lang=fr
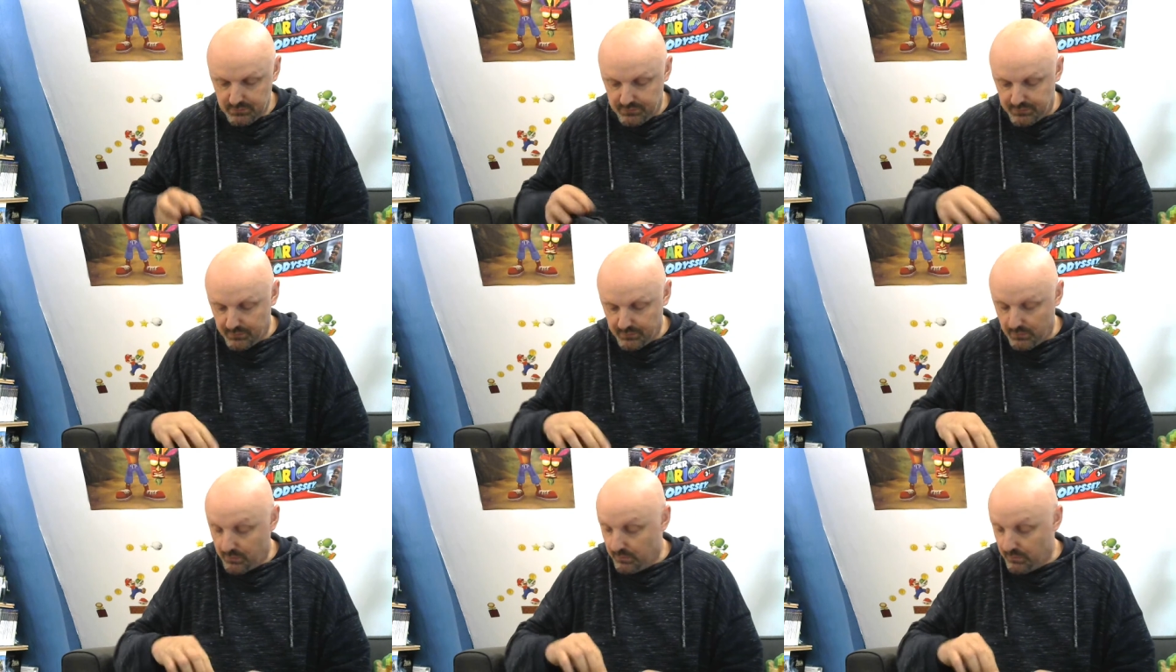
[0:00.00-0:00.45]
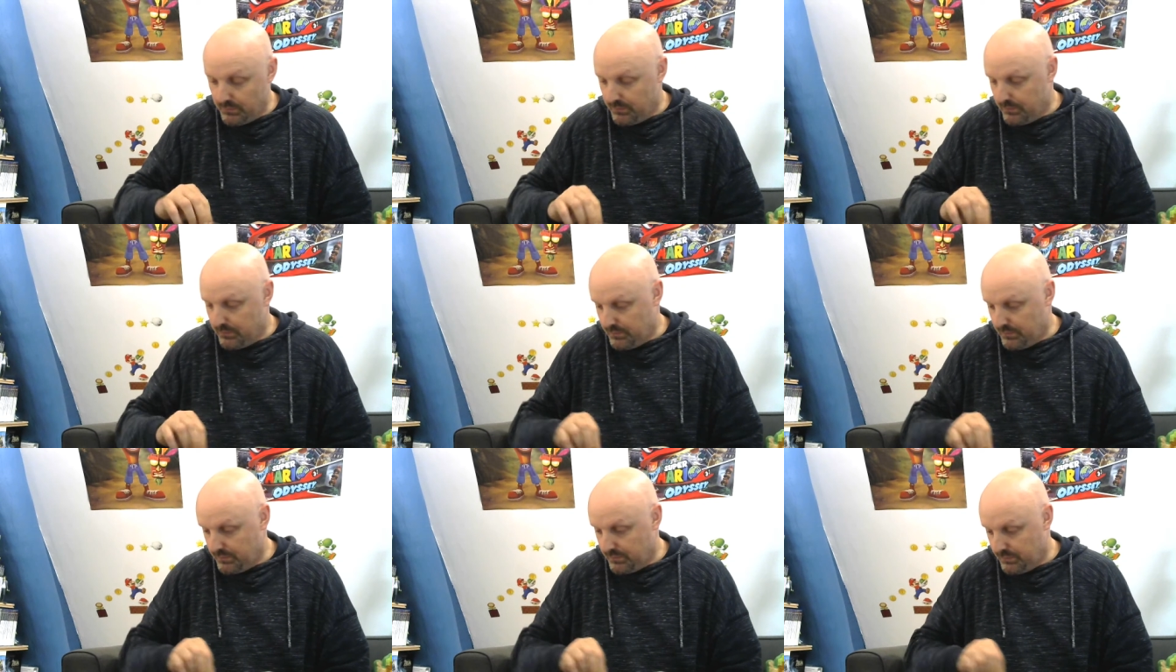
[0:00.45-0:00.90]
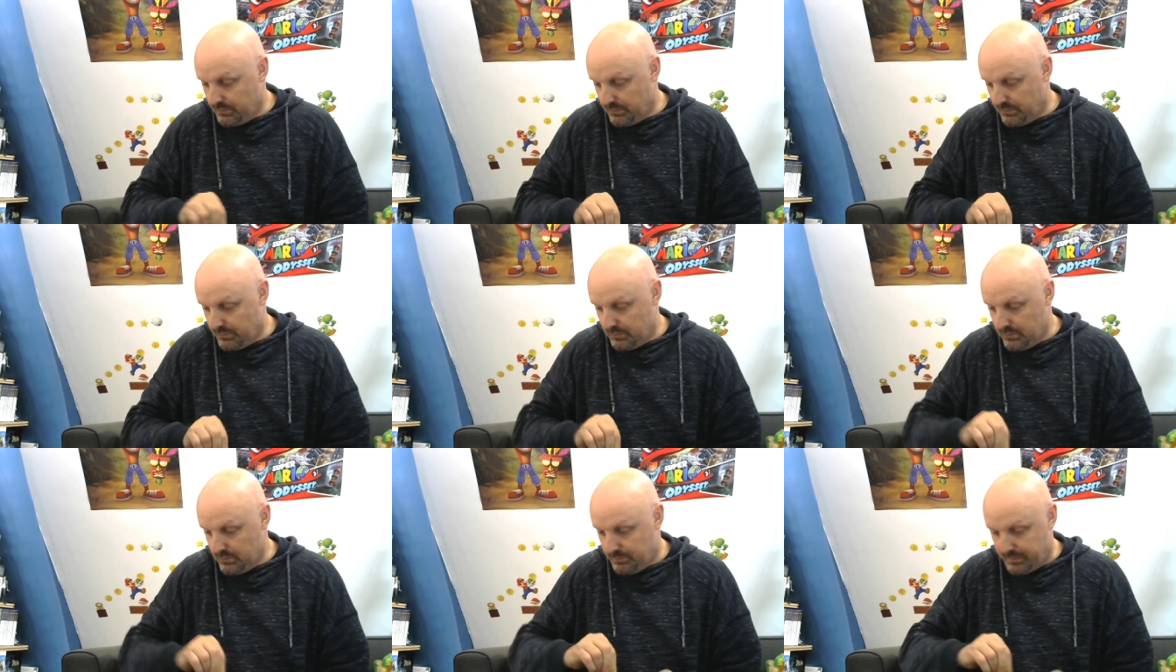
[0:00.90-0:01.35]
dans
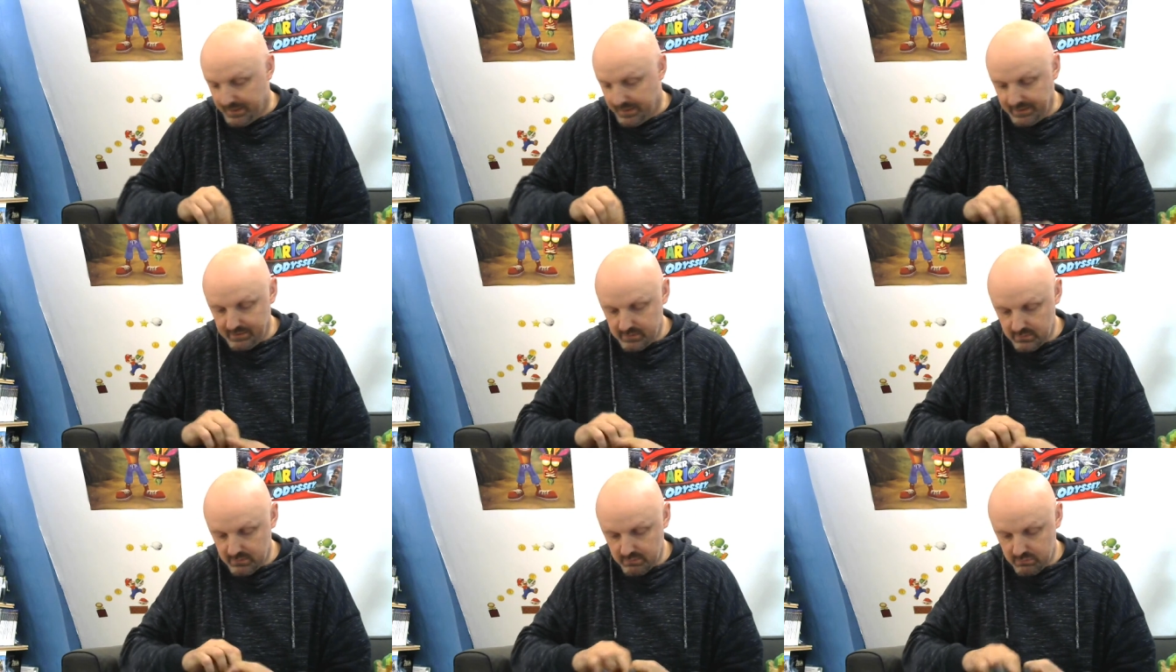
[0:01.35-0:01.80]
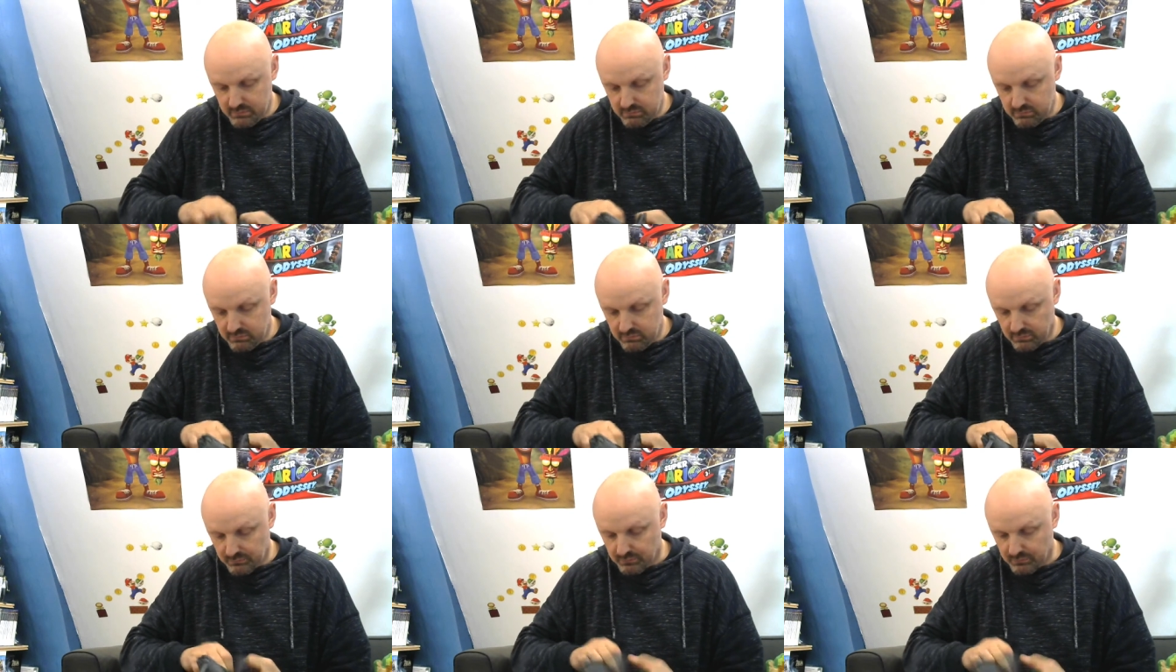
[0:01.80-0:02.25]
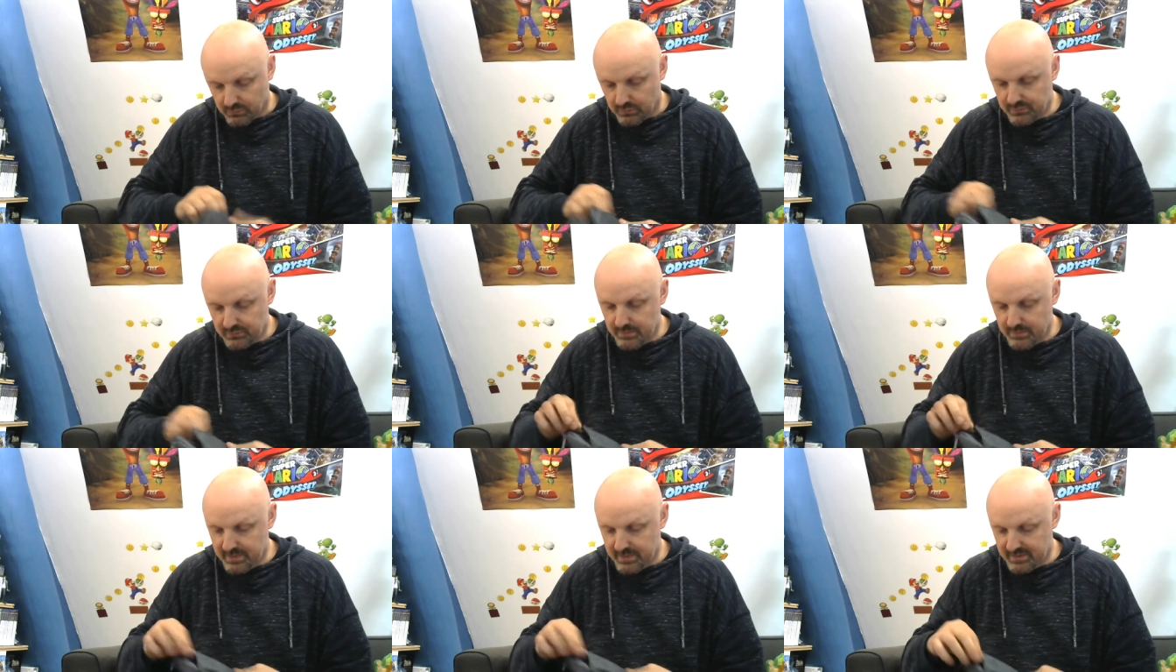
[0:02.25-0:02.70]
le, le, pack. En tout cas,
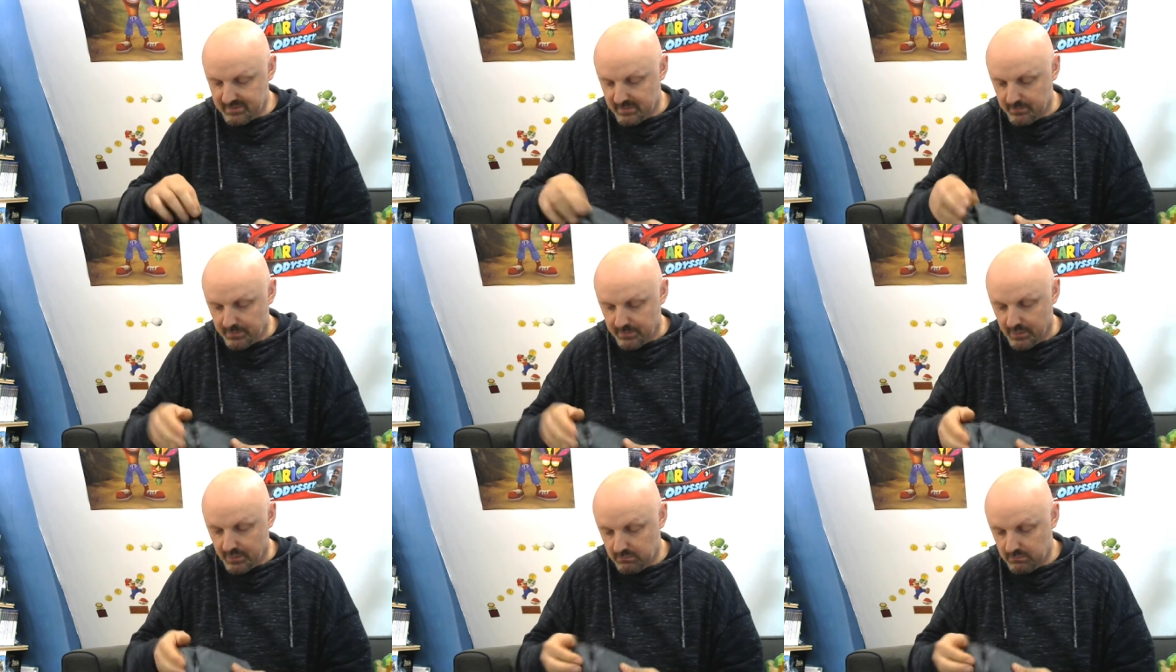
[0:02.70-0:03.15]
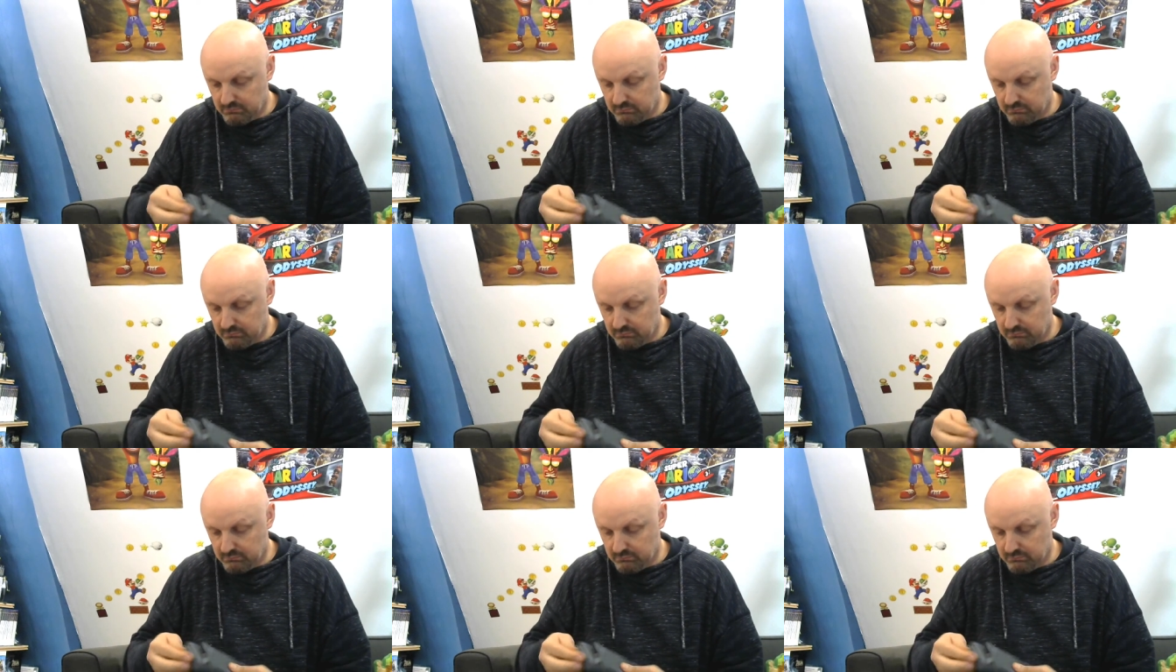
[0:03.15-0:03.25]
c'est bien sympa.